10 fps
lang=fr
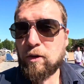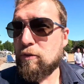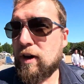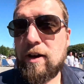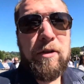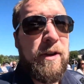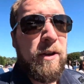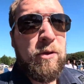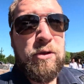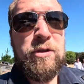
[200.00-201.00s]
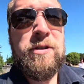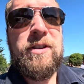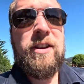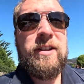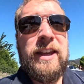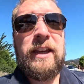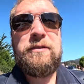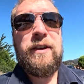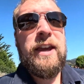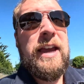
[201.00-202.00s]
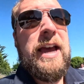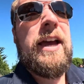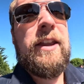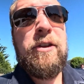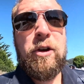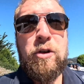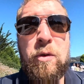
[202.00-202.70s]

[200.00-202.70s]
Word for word: Donc voilà, on vient tout juste euh, d'arriver à The